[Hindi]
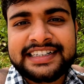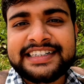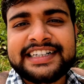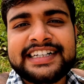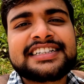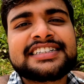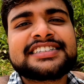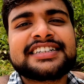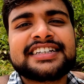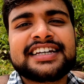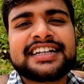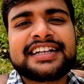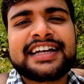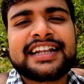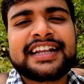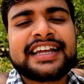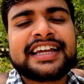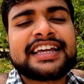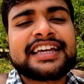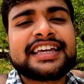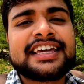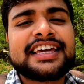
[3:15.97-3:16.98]
डिटेल शेयर
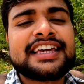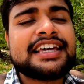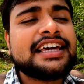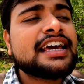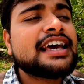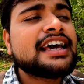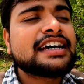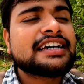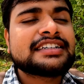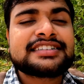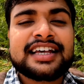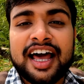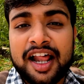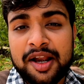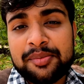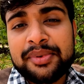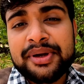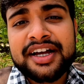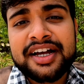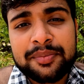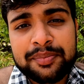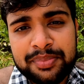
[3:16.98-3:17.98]
करेंगे कि
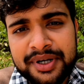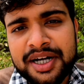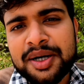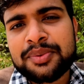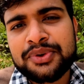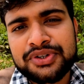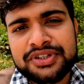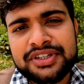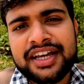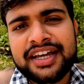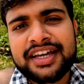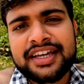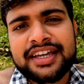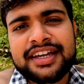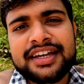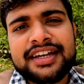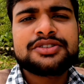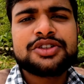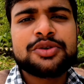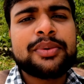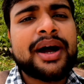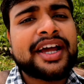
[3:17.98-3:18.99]
साल में कब कब होता है ये
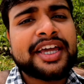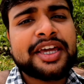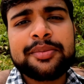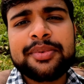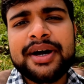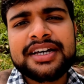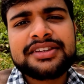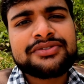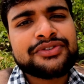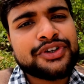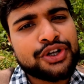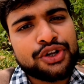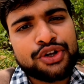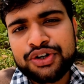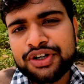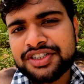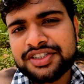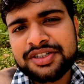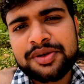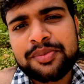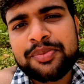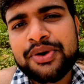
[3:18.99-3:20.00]
तो बाकी बात वीडियो
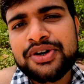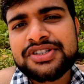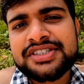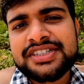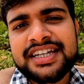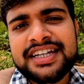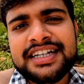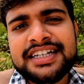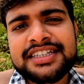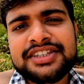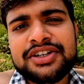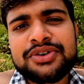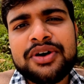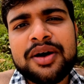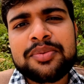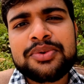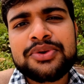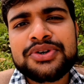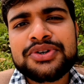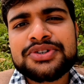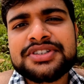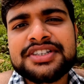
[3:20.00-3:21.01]
लोकेशन में पहुंच के करता हूं
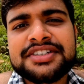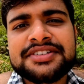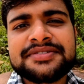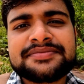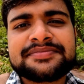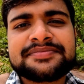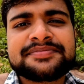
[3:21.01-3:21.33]
आप लोगों से